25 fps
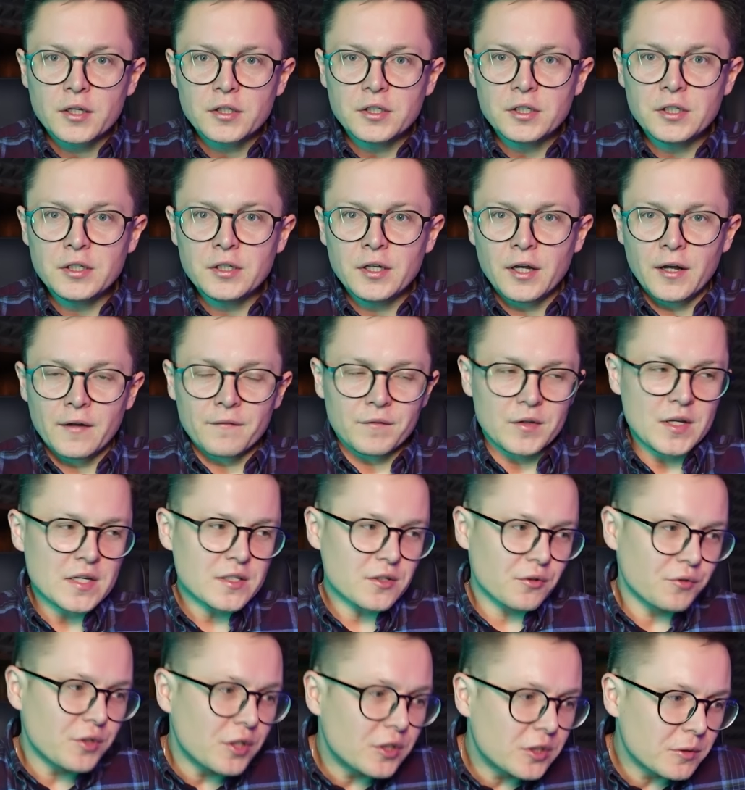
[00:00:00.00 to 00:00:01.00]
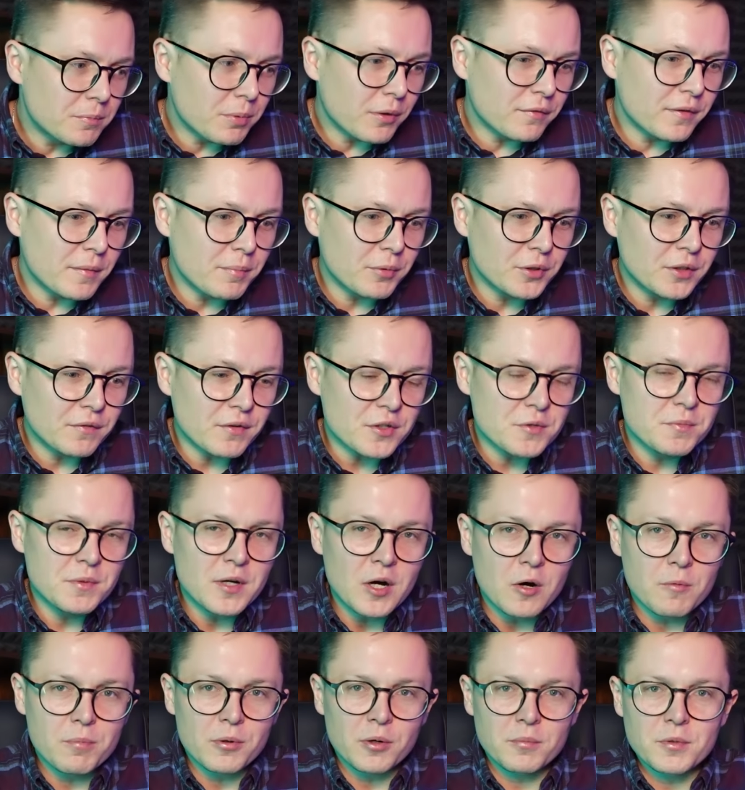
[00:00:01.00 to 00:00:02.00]
I jest to nietypowe, ponieważ
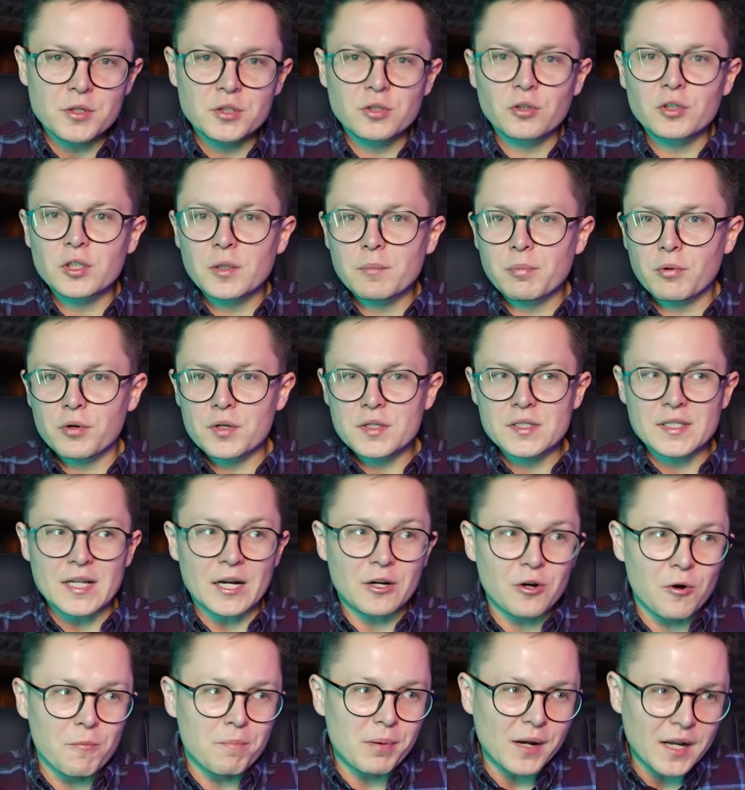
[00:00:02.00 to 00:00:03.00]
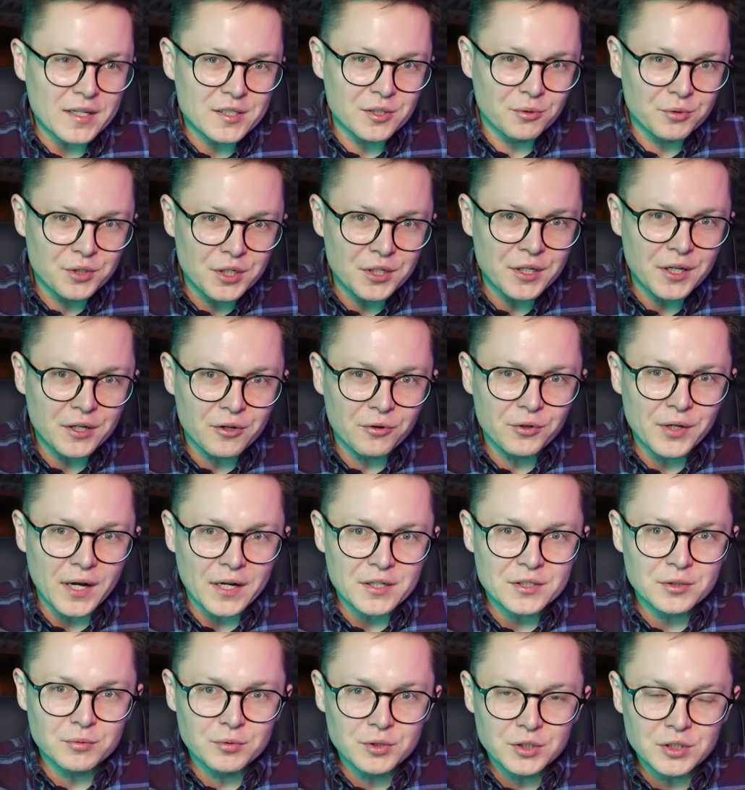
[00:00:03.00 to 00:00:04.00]
Michał Probierz do tej pory z taką pracą się nie
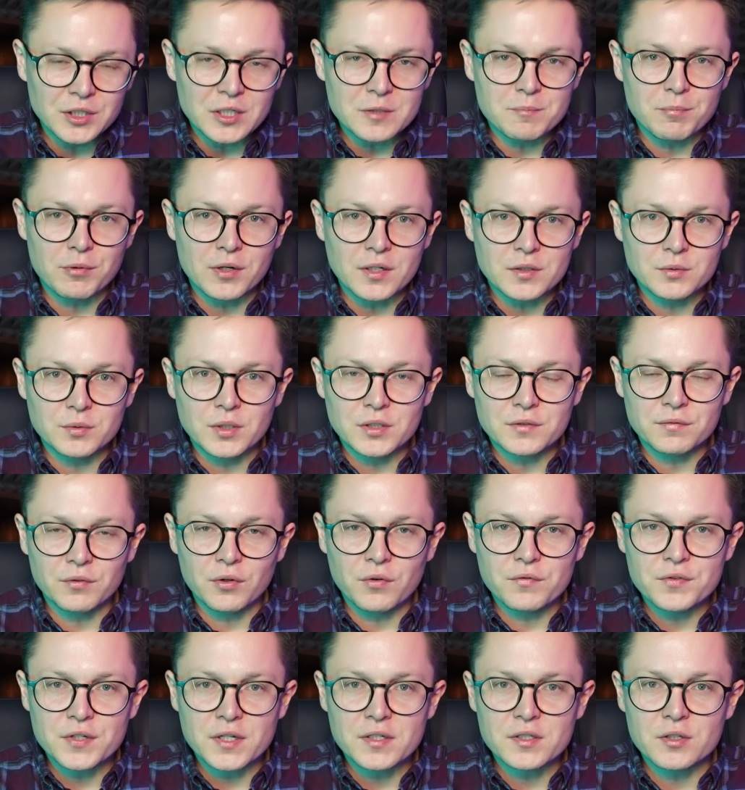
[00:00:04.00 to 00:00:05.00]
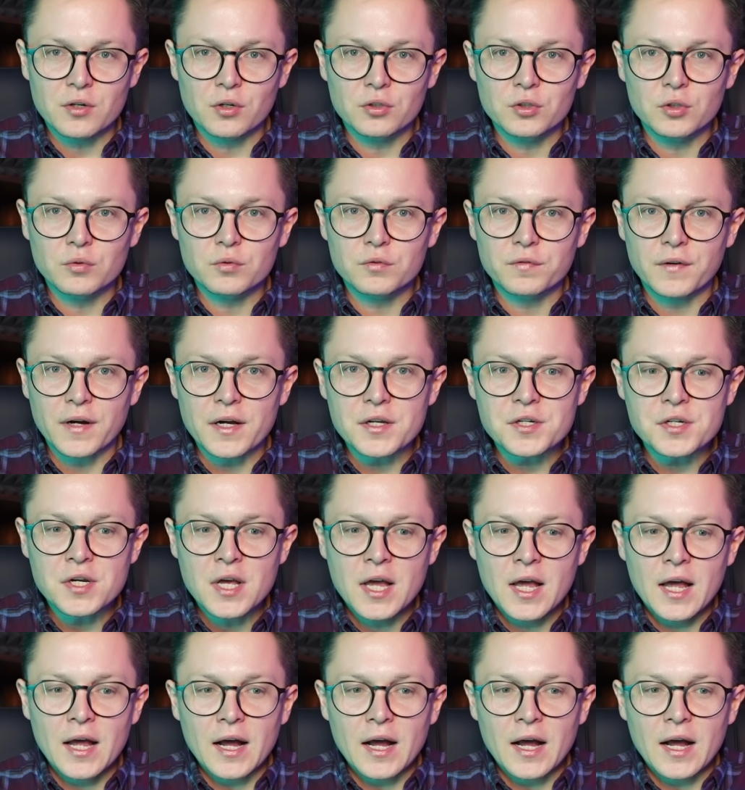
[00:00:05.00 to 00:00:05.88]
kojarzył, czyli też pokazuje swoją wszechstronną twarz,